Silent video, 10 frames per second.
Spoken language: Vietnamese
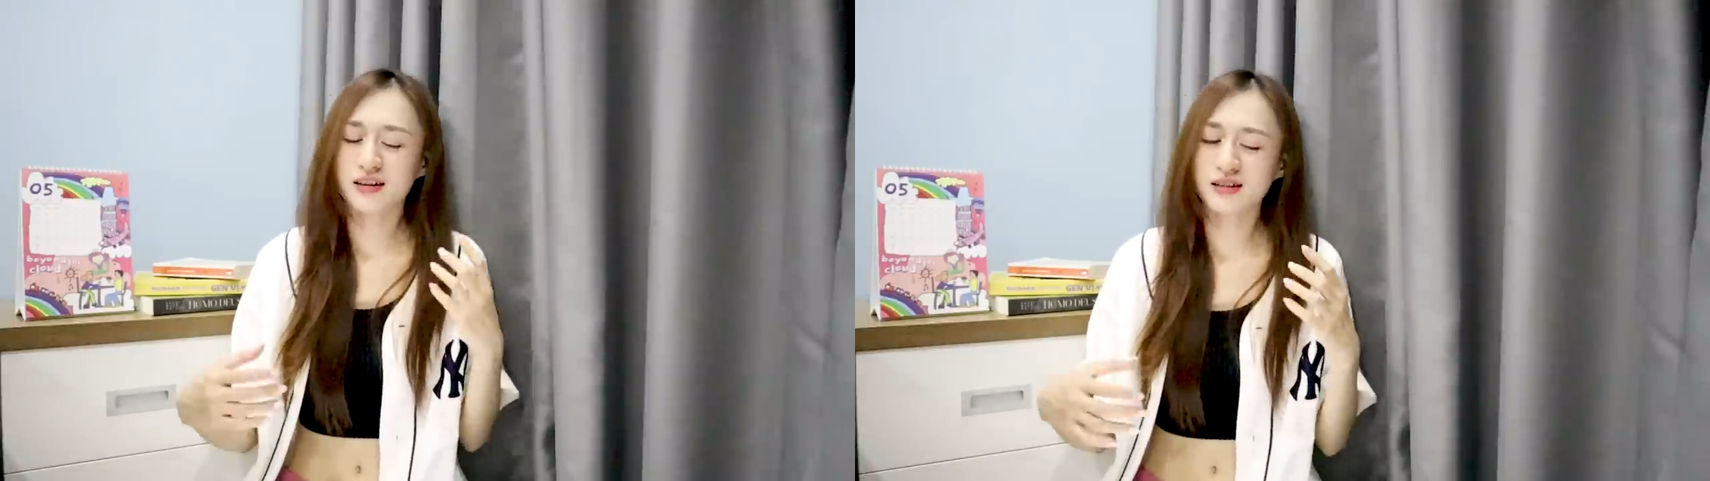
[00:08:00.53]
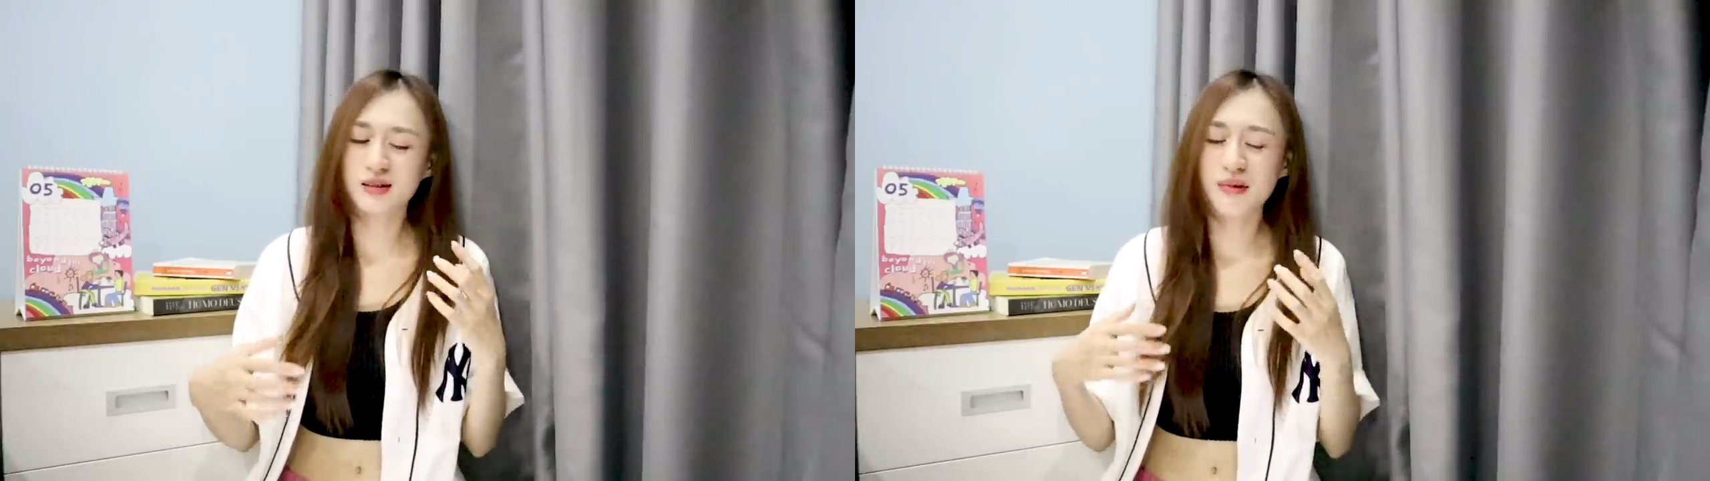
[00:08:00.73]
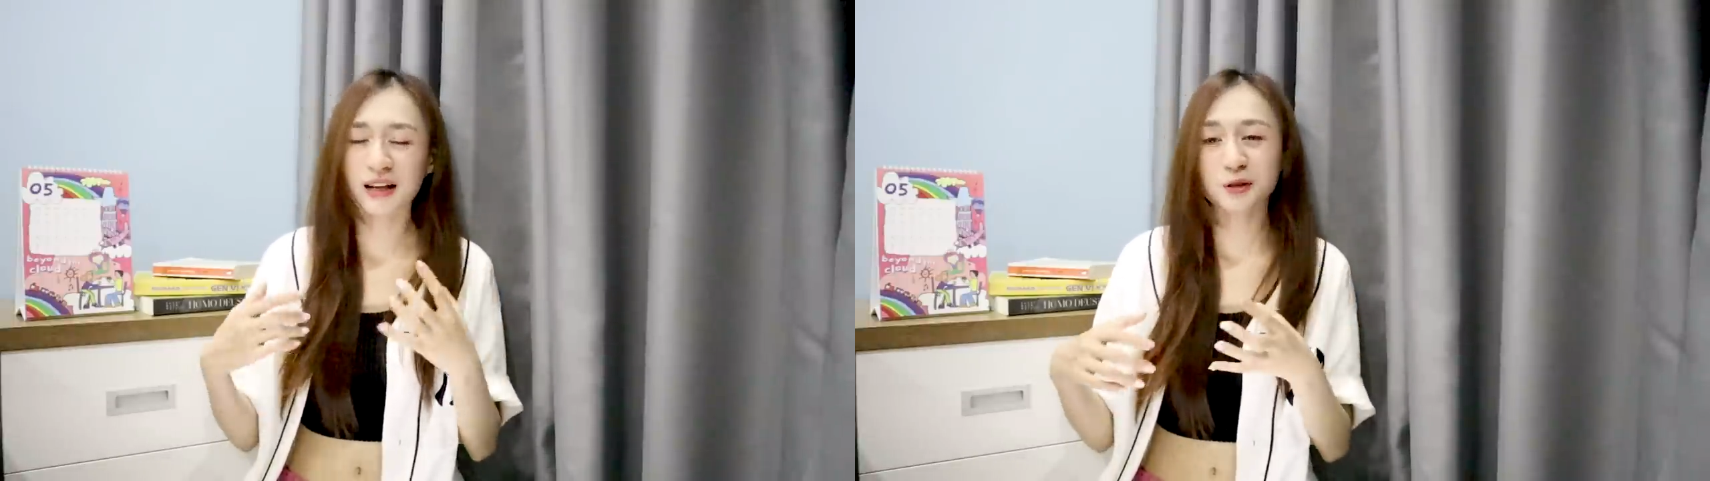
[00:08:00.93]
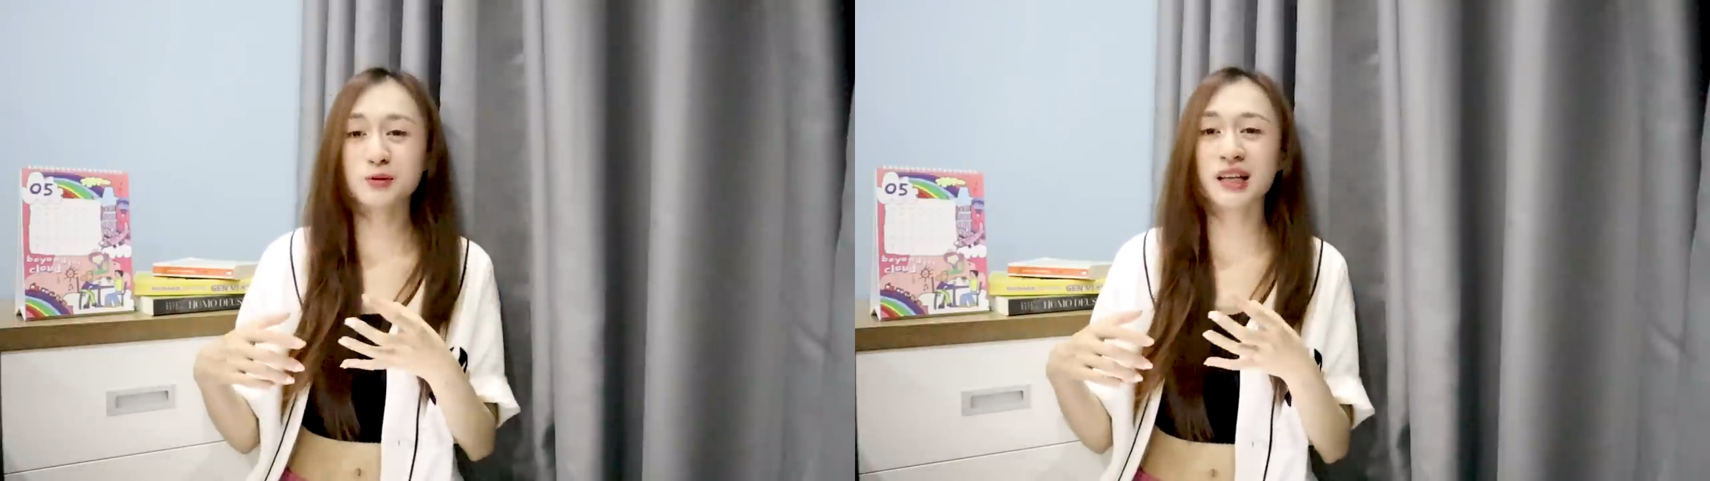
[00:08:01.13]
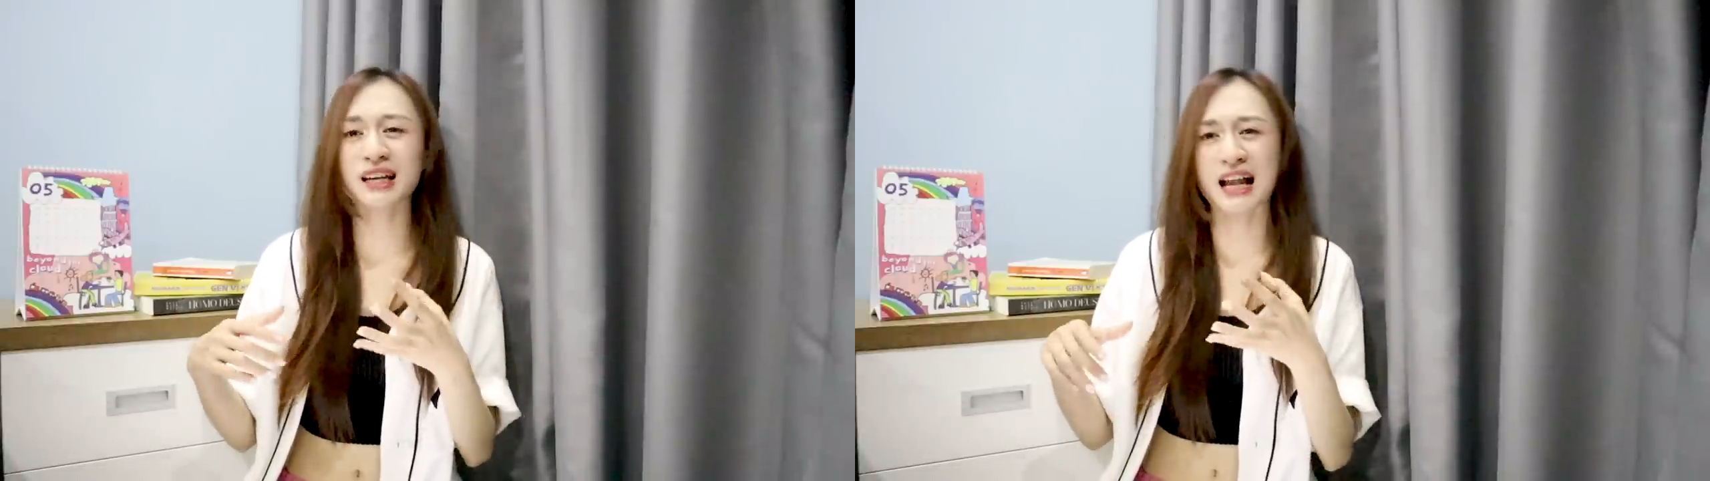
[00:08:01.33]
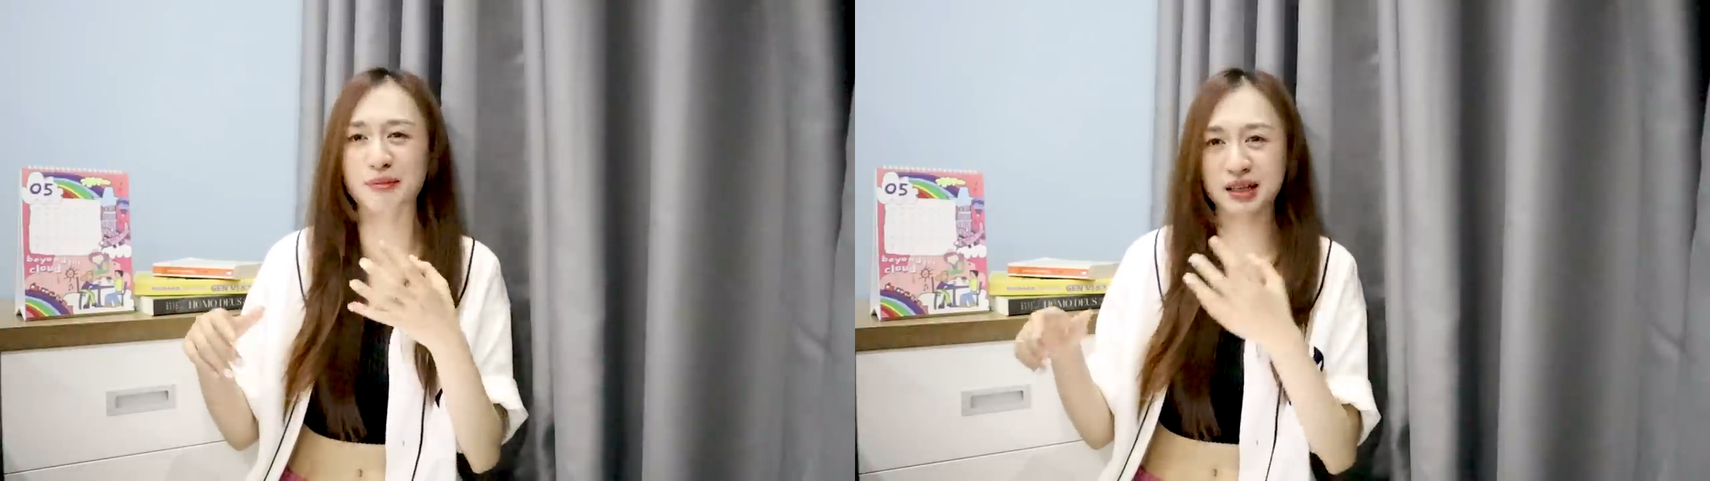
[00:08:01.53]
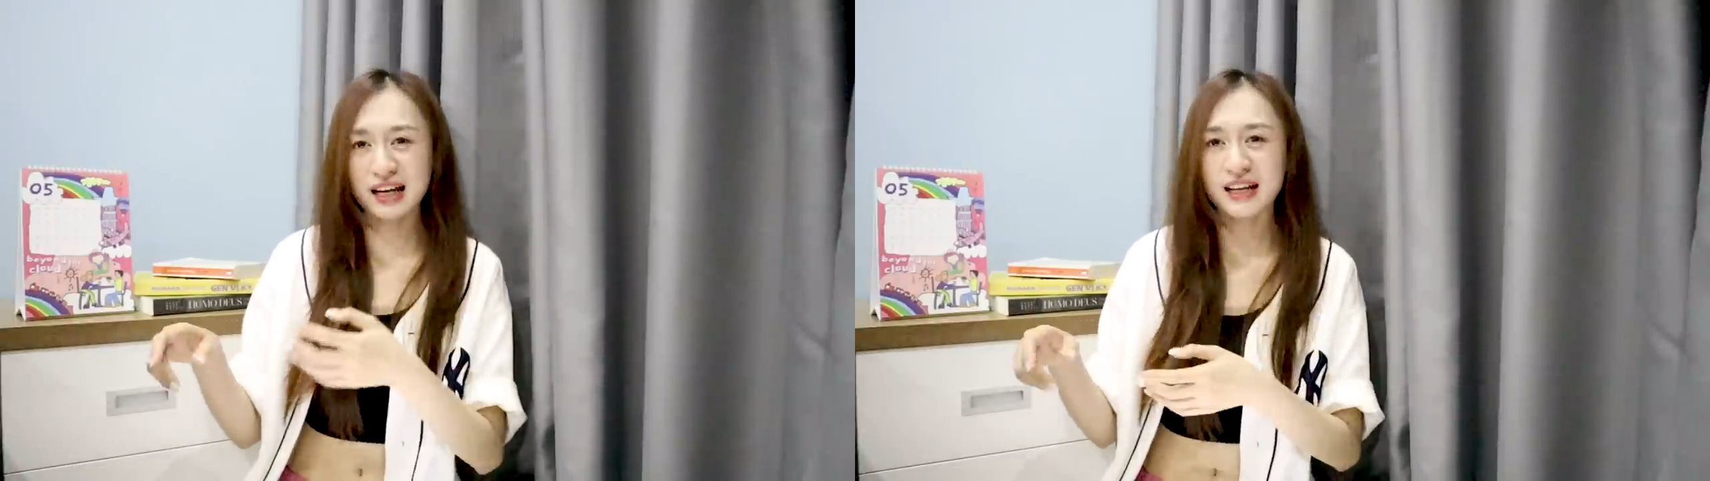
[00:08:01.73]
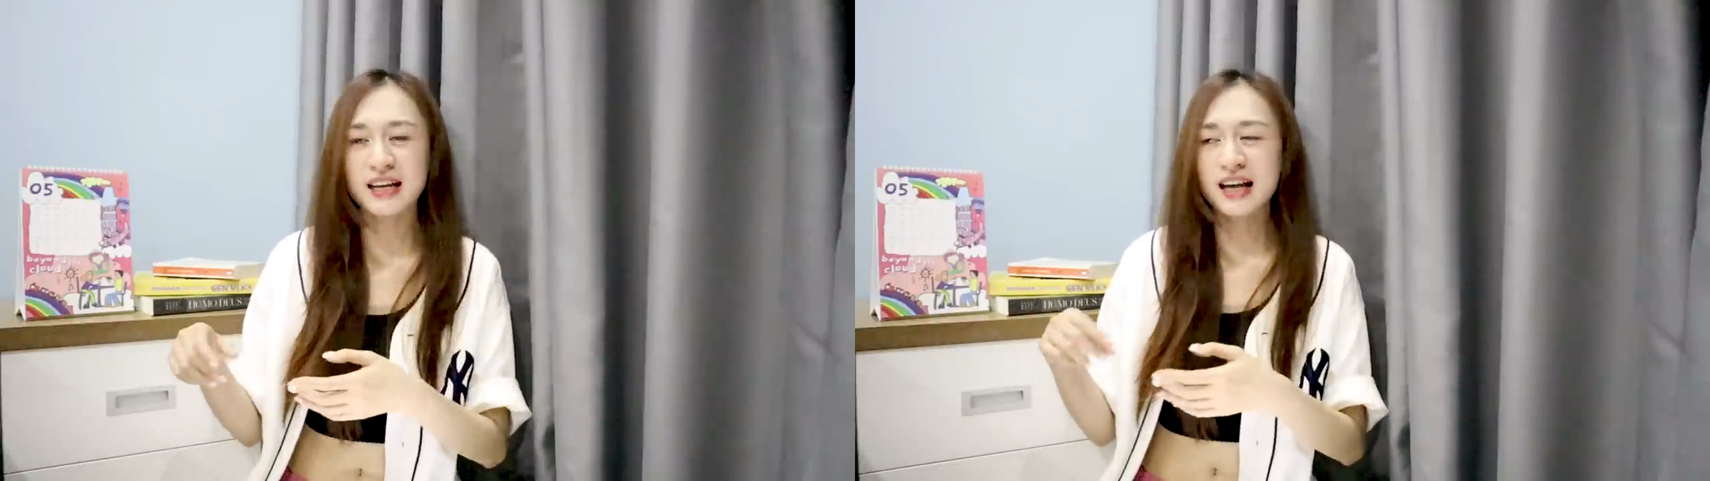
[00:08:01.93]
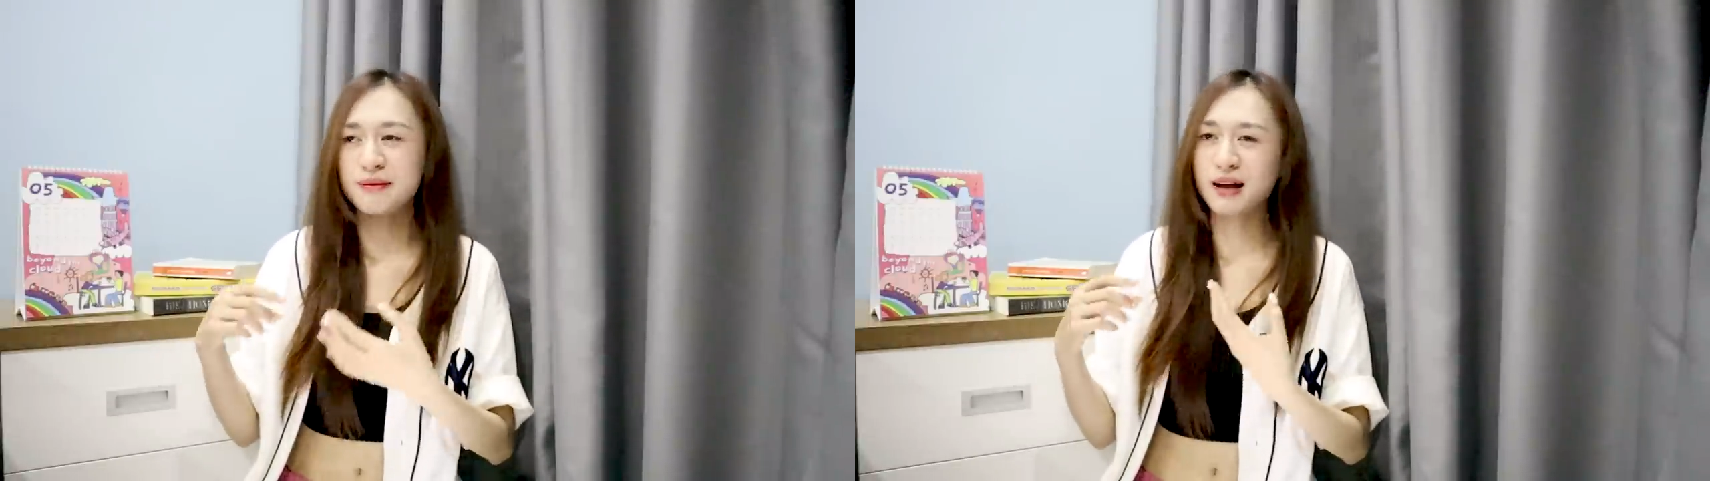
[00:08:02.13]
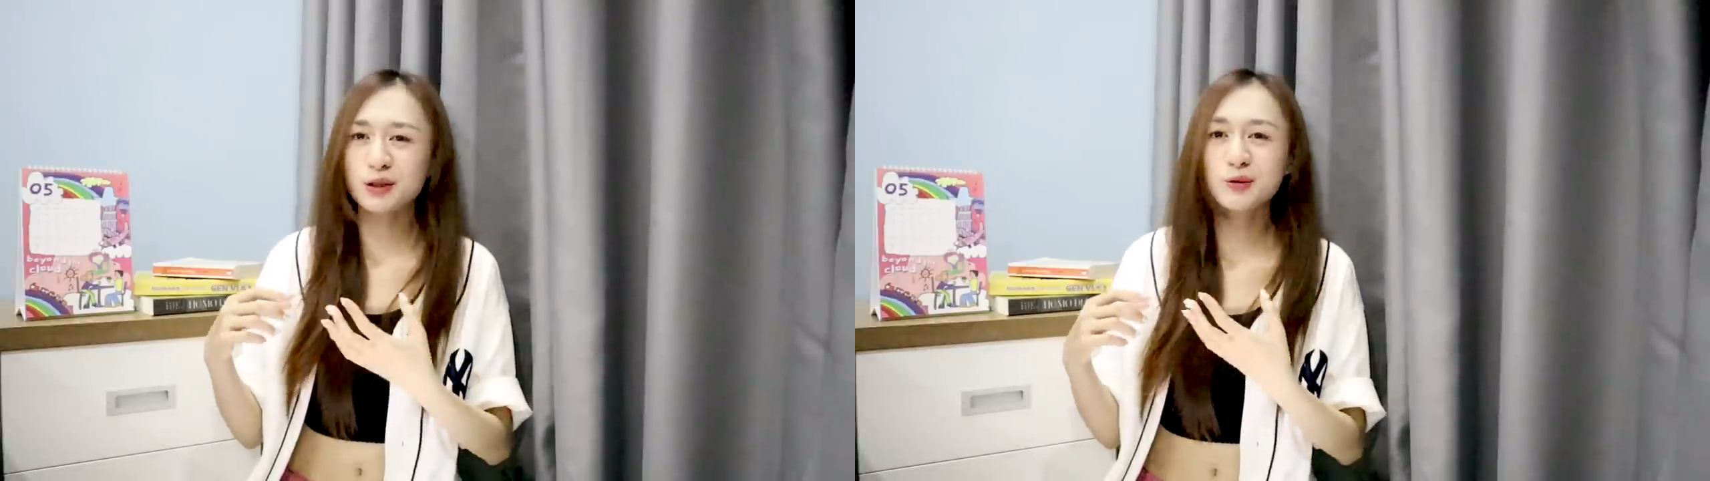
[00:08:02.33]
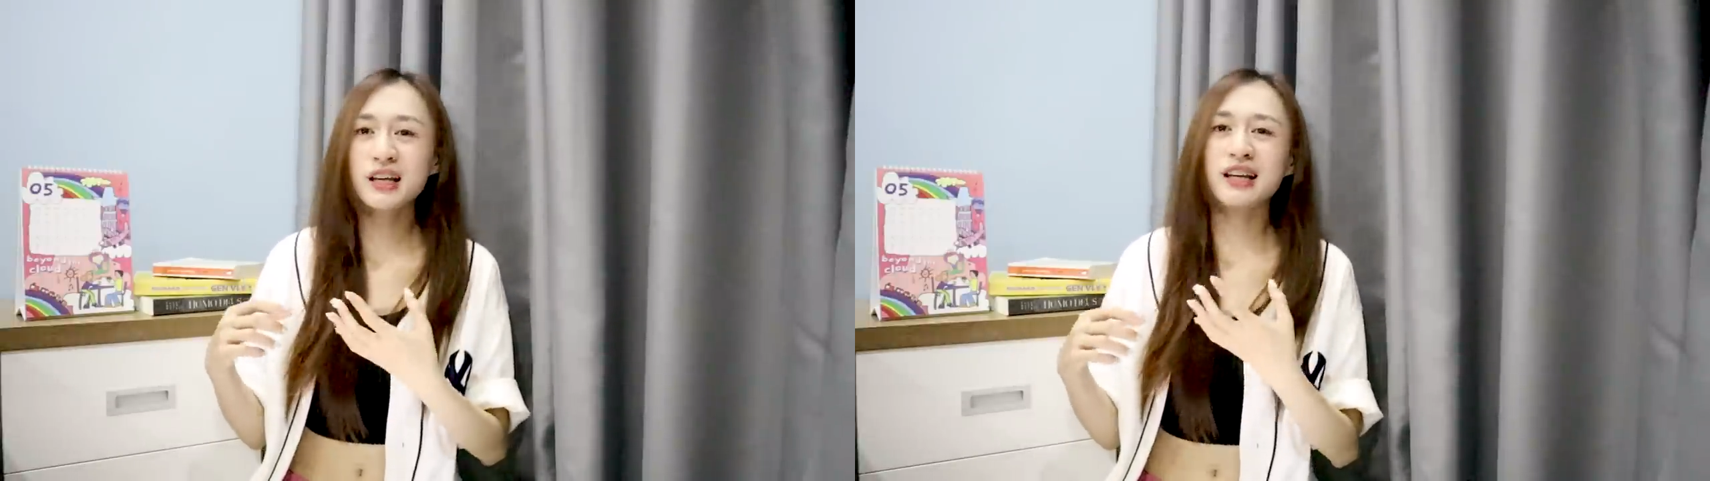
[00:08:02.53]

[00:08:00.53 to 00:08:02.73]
ừ bạn cũng thể làm cái này bạn cũng